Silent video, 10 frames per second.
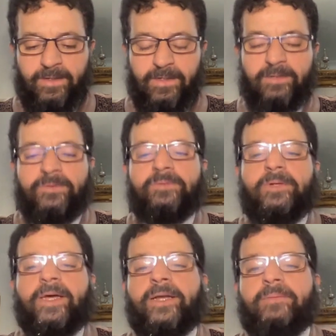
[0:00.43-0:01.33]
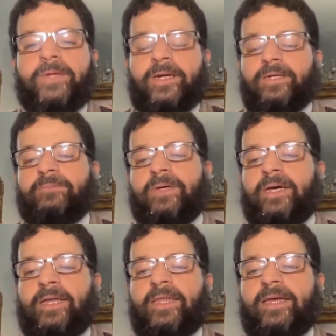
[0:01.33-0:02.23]
آه، بسم الله الرحمن الرحيم
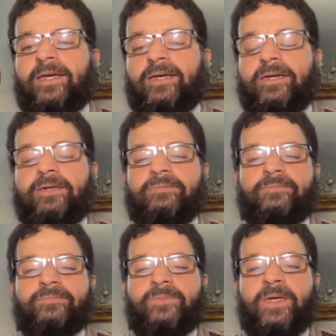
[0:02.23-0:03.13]
هذا